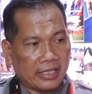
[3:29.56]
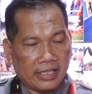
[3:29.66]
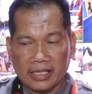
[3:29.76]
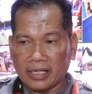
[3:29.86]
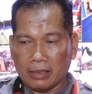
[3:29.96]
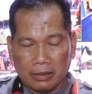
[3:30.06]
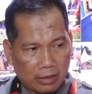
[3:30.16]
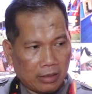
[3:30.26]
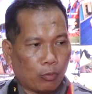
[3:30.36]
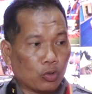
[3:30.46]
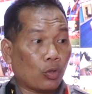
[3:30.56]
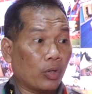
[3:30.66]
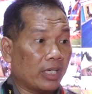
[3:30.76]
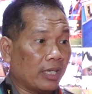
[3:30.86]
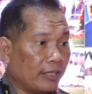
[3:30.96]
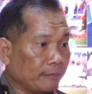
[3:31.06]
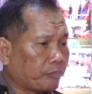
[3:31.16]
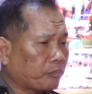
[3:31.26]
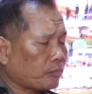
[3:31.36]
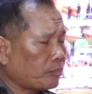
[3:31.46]
di posko
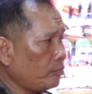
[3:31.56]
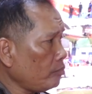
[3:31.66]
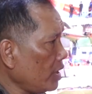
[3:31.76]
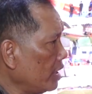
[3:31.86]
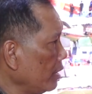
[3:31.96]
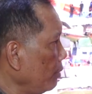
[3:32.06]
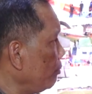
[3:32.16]
ini kita